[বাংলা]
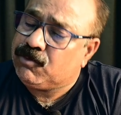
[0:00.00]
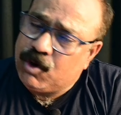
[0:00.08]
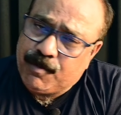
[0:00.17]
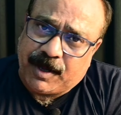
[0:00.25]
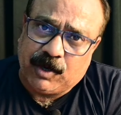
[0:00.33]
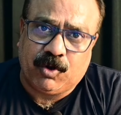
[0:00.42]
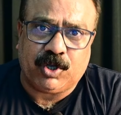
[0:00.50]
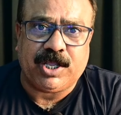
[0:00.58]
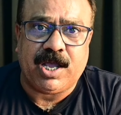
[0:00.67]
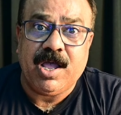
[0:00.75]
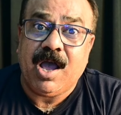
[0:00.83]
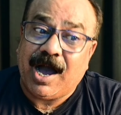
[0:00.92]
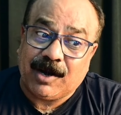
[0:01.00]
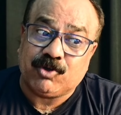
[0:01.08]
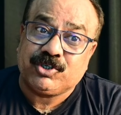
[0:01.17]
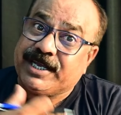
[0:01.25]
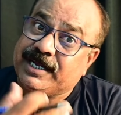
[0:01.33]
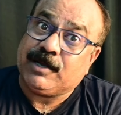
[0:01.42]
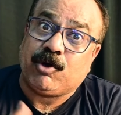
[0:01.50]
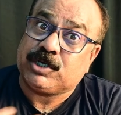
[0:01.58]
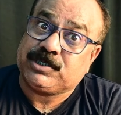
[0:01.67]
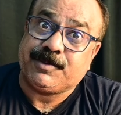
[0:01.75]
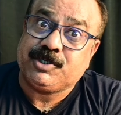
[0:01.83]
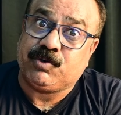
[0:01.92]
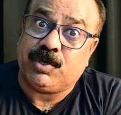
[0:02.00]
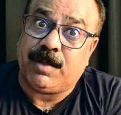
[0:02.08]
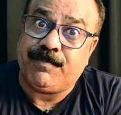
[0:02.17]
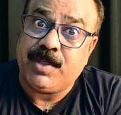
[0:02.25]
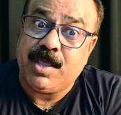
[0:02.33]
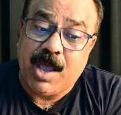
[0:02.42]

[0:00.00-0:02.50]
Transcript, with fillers: খুব ভালো কথা আরও সেখানে খরচা বেশি করলাম